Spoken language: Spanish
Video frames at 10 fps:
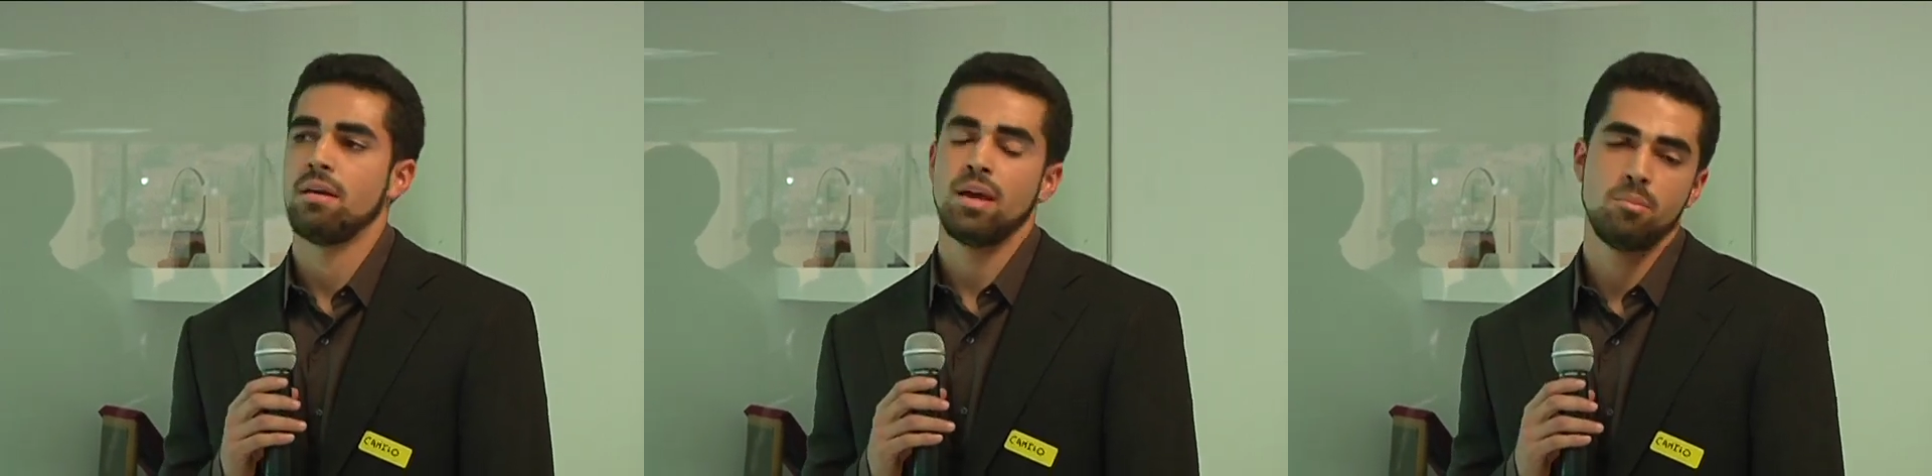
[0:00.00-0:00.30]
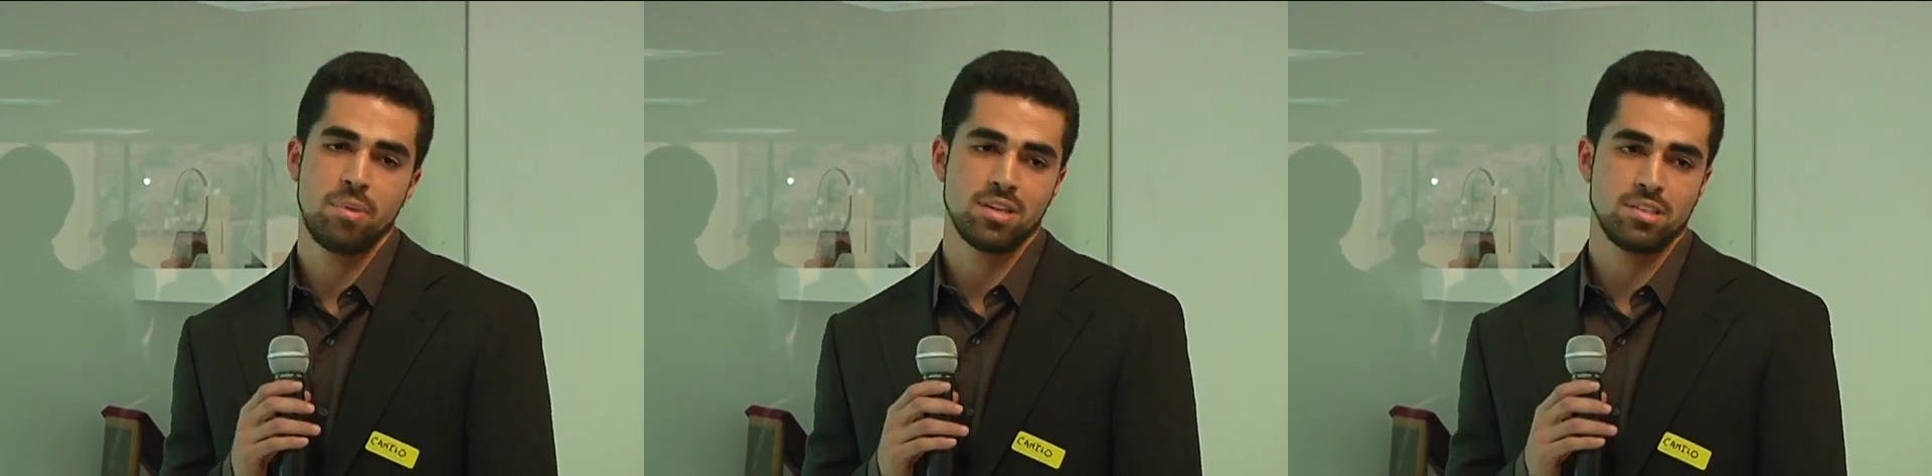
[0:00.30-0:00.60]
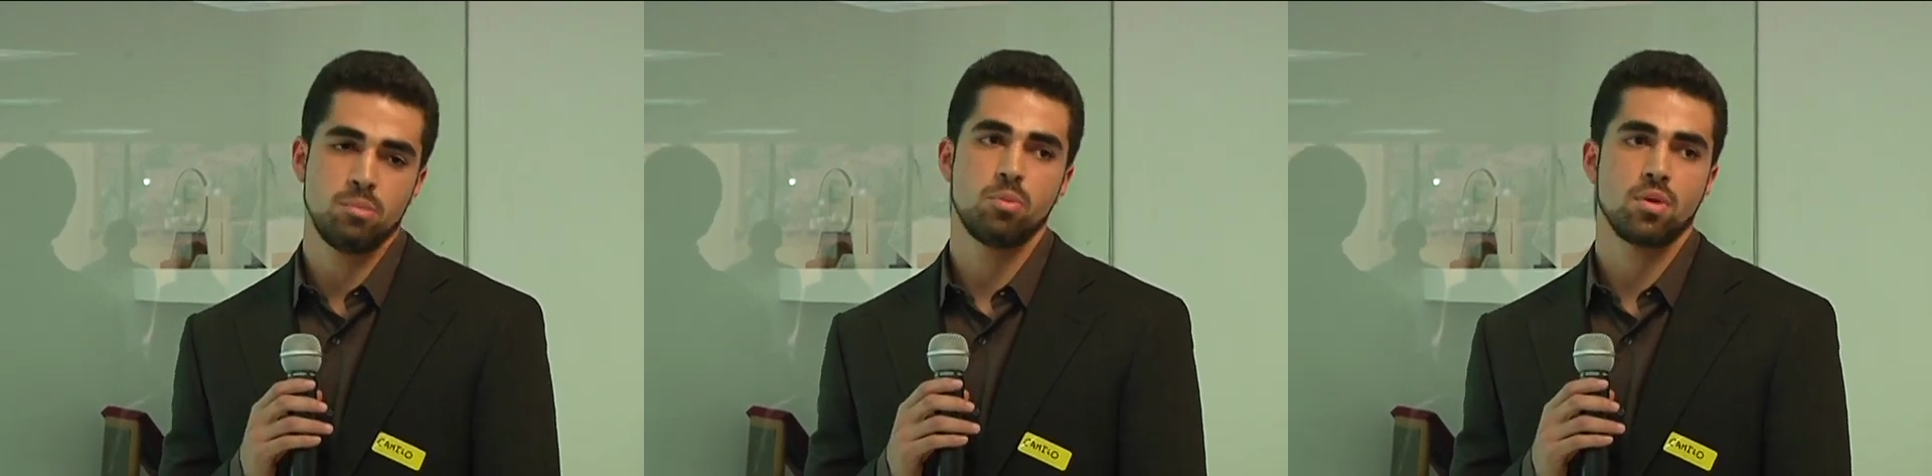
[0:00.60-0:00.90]
empresas
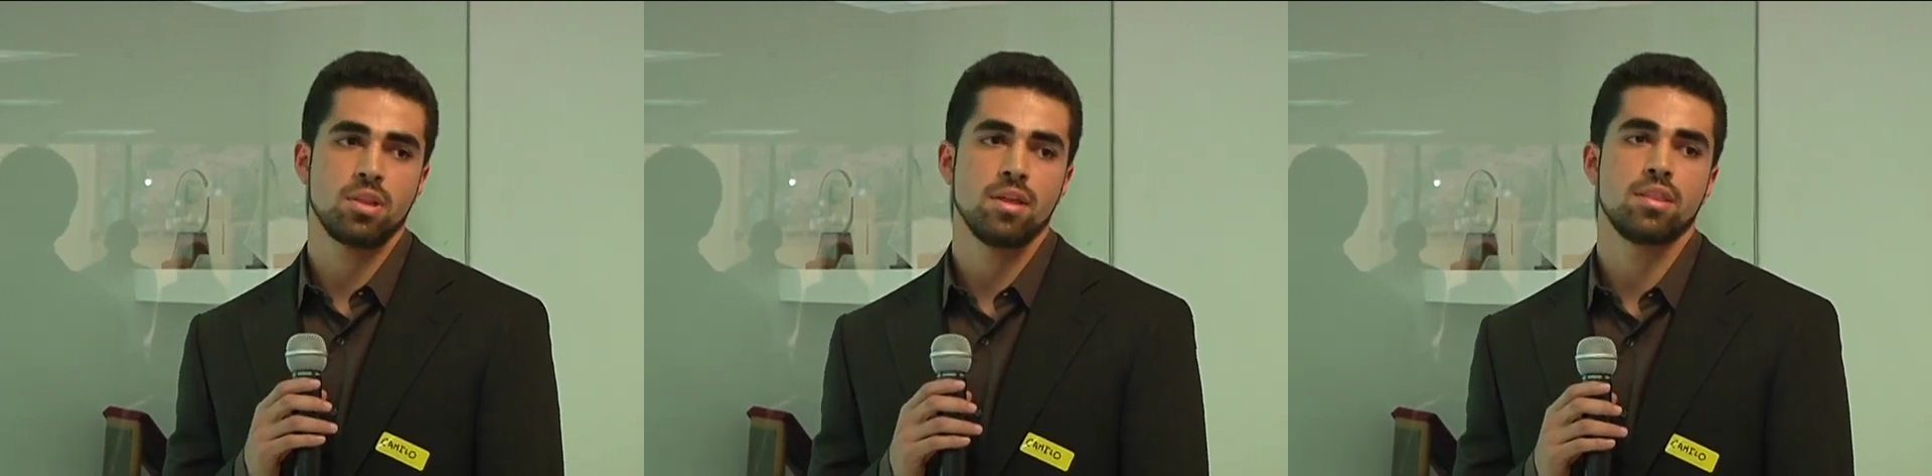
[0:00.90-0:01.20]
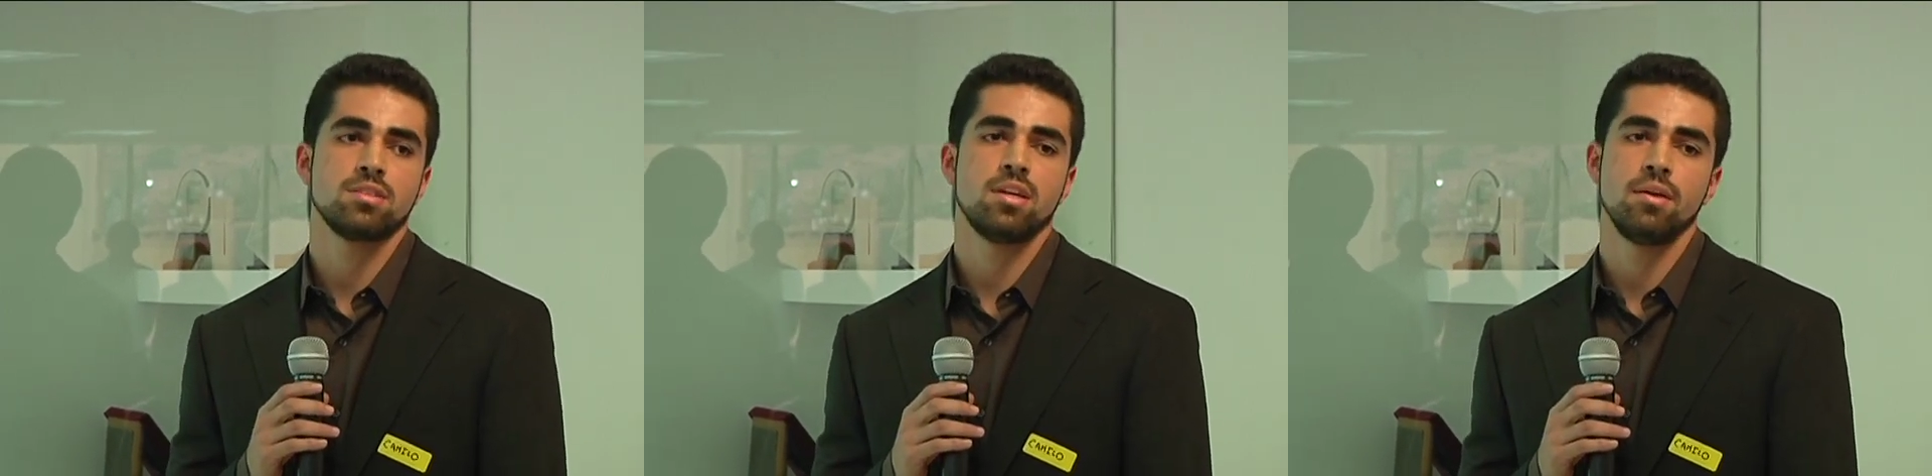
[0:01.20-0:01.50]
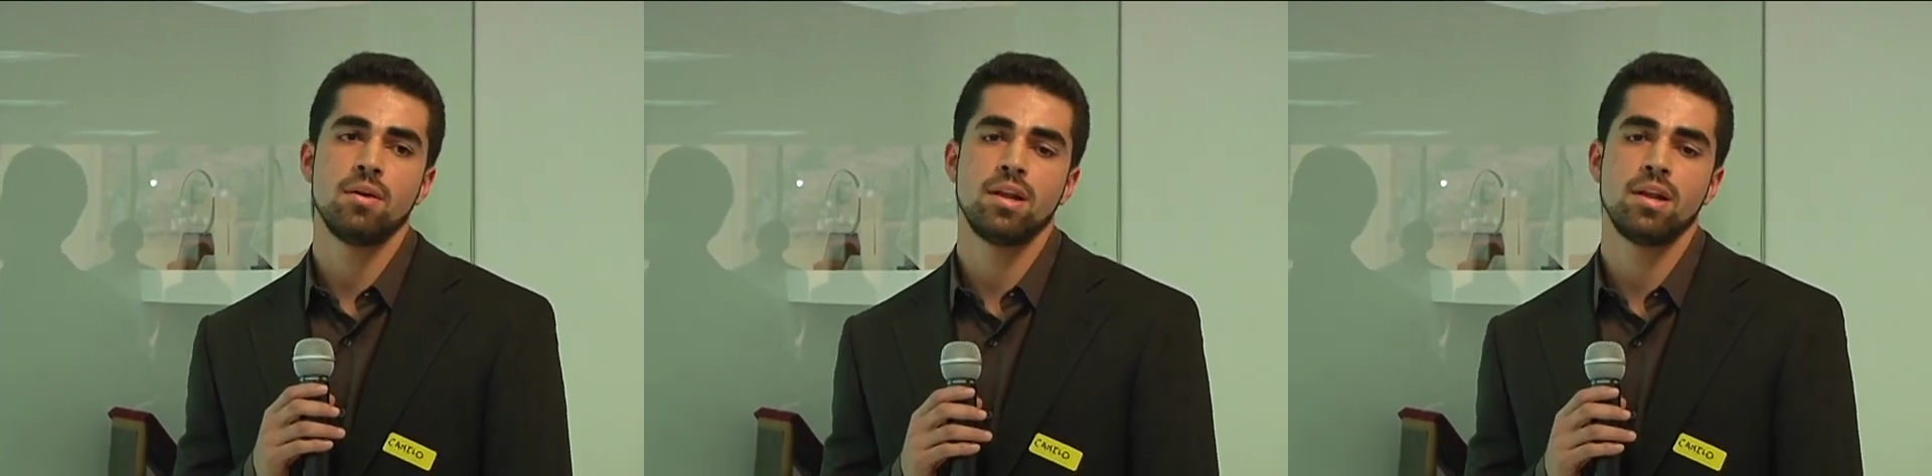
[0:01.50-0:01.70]
importantes a nivel